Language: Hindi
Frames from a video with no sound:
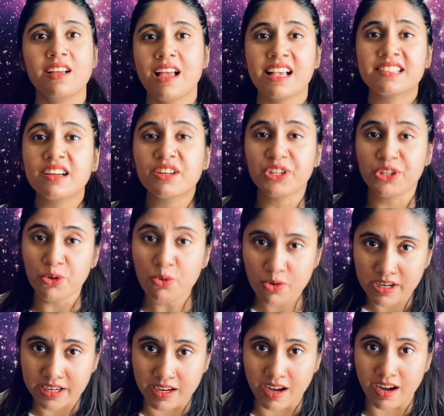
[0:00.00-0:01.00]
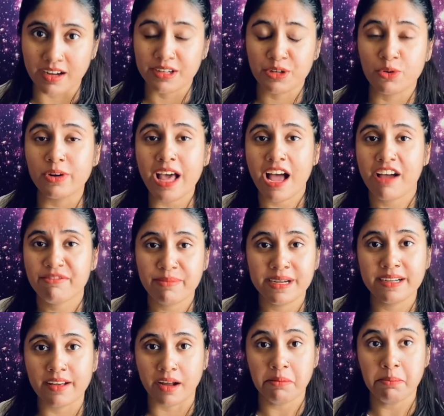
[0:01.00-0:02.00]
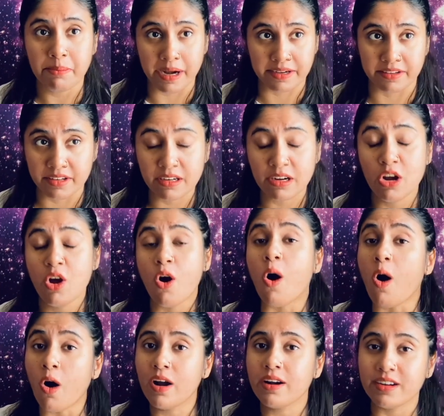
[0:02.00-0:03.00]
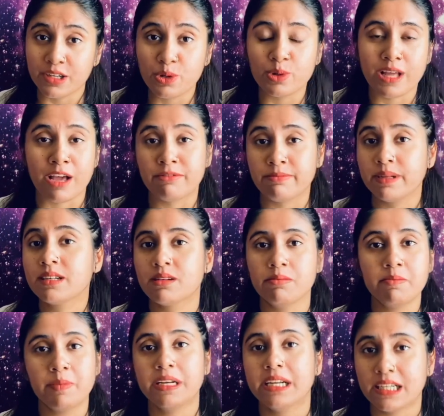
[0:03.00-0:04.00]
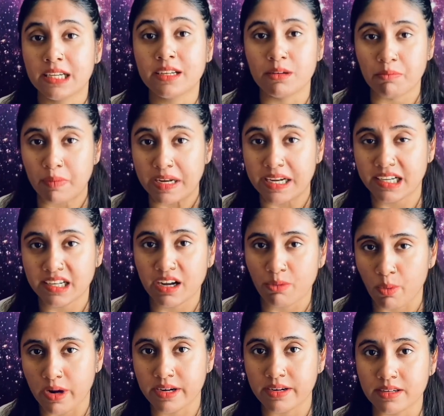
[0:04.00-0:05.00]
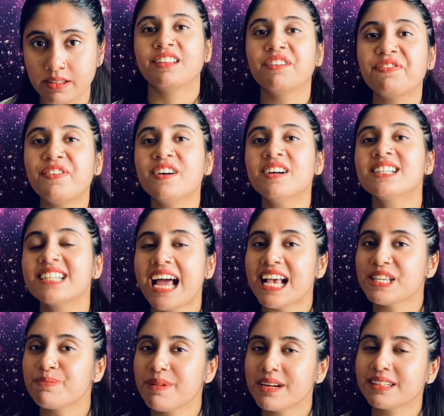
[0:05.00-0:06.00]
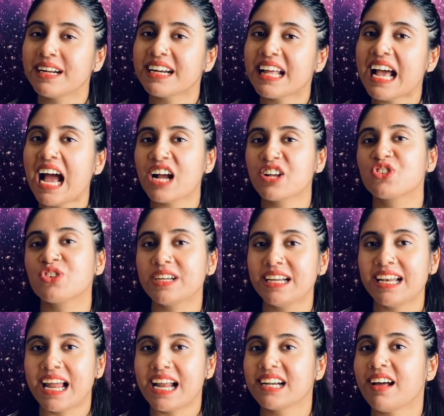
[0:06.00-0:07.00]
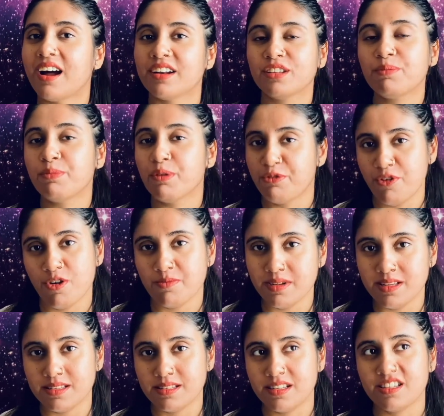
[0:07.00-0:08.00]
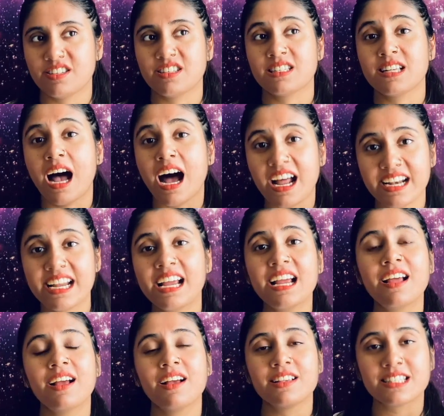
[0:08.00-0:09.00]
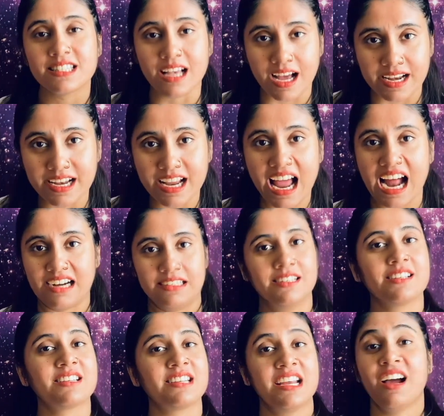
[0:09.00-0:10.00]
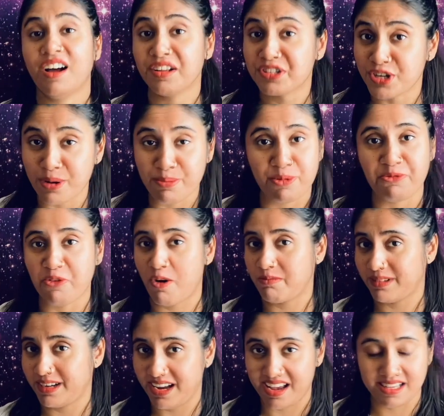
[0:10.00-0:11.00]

ऐसा क्यों किया इट कुड हैव बिन डन बेटर और इट कुड हैव बिन कम्प्लीटली कम्प्लीटली अवॉइडेड द फर्स्ट एस्पेक्ट दैट आई एक्चुअली लाइक आर द परफॉर्मेंसेज सारे सारे एक्टर्स ने अच्छा परफॉर्म किया है